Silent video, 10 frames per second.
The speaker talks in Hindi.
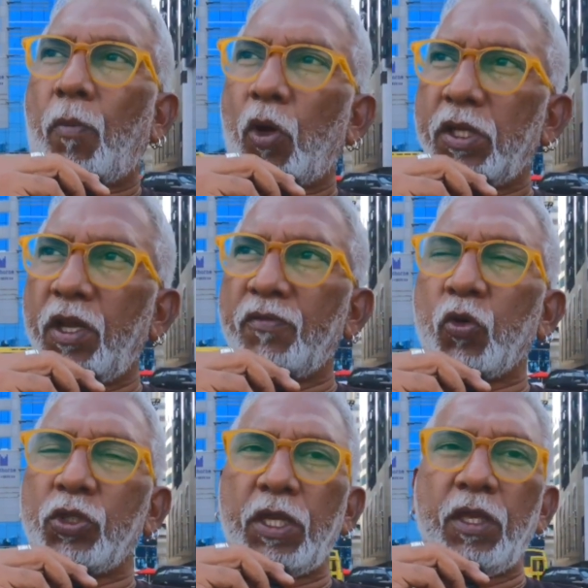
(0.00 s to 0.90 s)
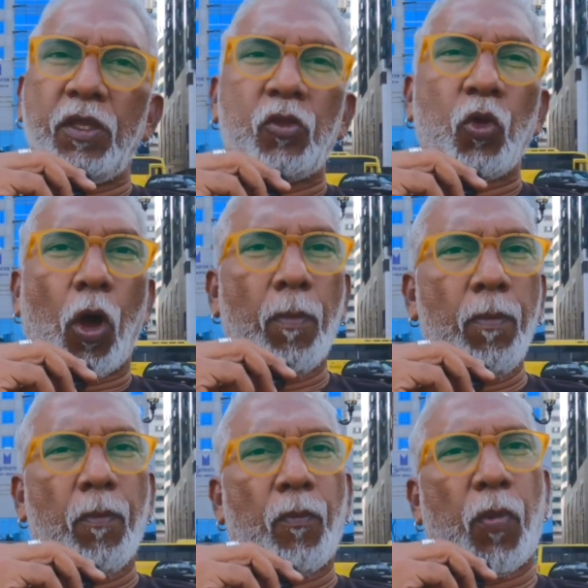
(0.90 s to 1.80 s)
पॉजिटिव सोचें तो हम
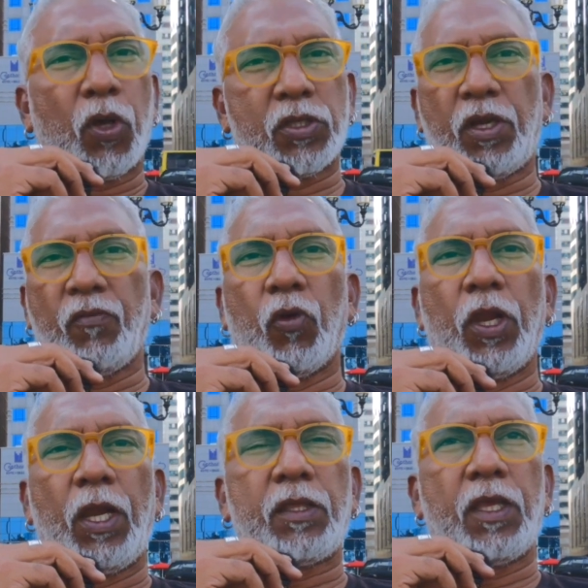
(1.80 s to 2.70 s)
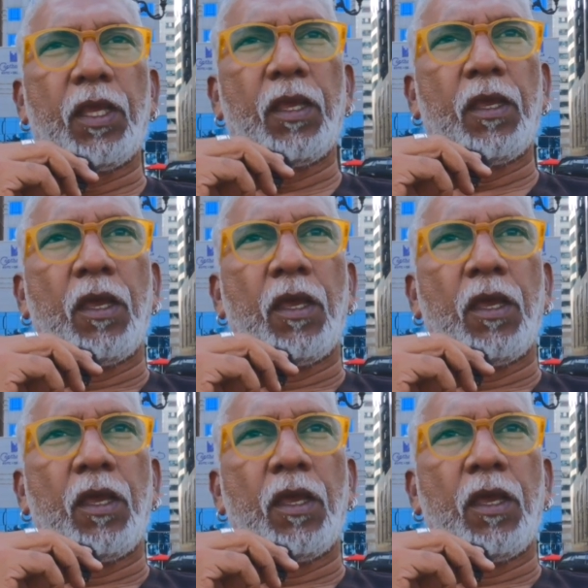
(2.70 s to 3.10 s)
पॉजिटिव होने लगते हैं